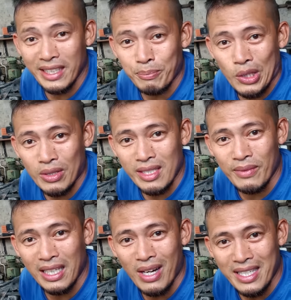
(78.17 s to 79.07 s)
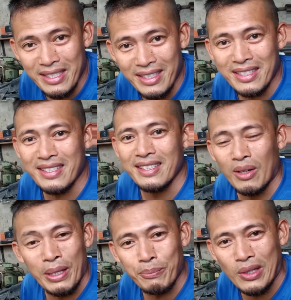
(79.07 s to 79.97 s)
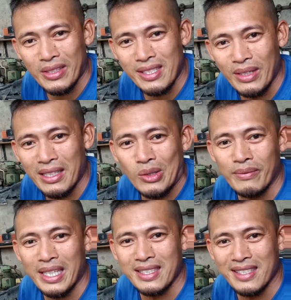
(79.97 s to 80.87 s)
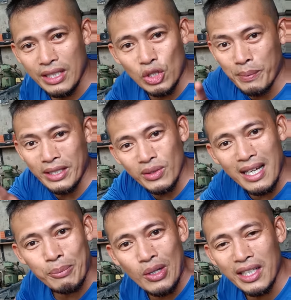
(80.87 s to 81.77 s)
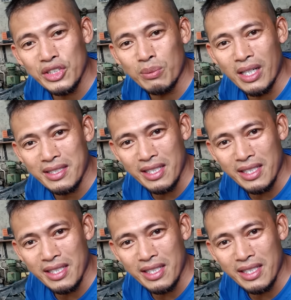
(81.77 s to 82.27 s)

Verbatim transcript: din po ako sa mga bashers. Open po ako sa mga comments. I-comment nyo lang po ang inyong mga